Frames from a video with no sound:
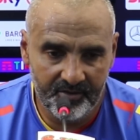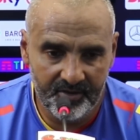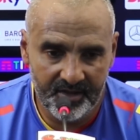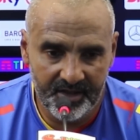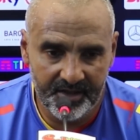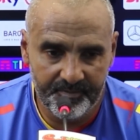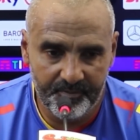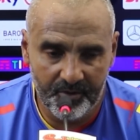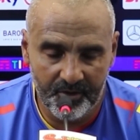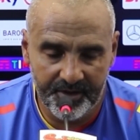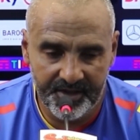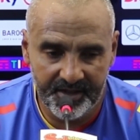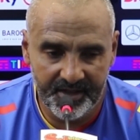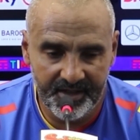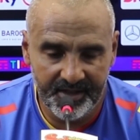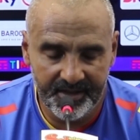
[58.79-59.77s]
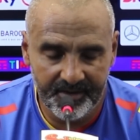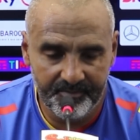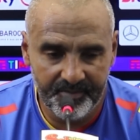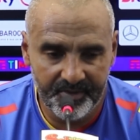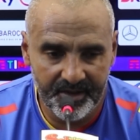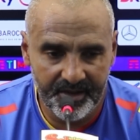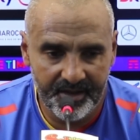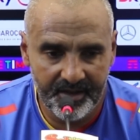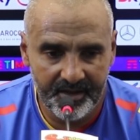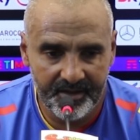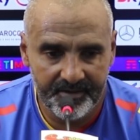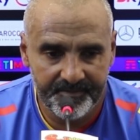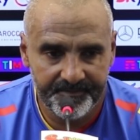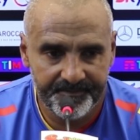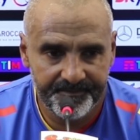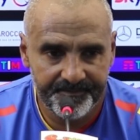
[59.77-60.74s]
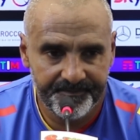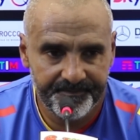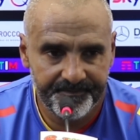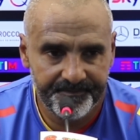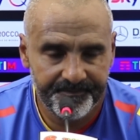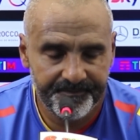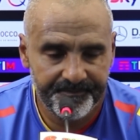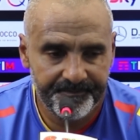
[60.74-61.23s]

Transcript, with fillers: una risposta delle tempistiche.